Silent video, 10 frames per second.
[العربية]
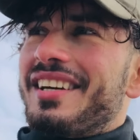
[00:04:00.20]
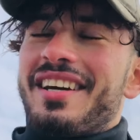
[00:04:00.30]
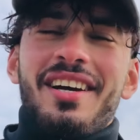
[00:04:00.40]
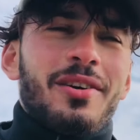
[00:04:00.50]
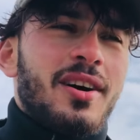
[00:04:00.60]

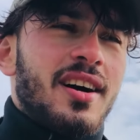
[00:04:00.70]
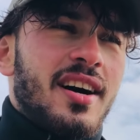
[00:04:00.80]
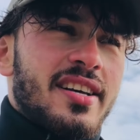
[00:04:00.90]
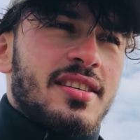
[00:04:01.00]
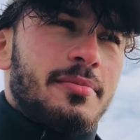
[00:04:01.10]

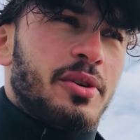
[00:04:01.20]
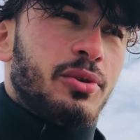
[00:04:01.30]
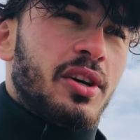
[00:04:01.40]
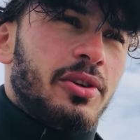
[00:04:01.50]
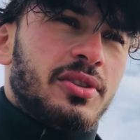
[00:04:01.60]
ايوا احسن من
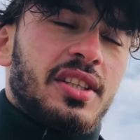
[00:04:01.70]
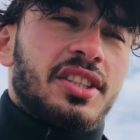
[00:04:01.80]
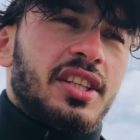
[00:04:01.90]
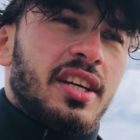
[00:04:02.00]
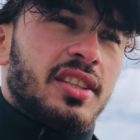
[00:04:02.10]
والو
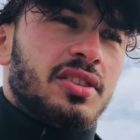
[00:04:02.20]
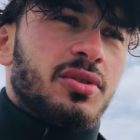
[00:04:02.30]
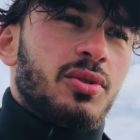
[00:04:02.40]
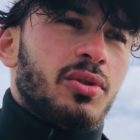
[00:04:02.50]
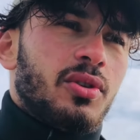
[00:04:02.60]
داكشي اللي غادي
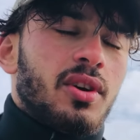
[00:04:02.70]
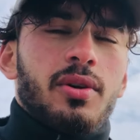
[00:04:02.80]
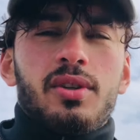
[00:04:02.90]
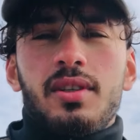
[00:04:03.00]
نقولو ايوا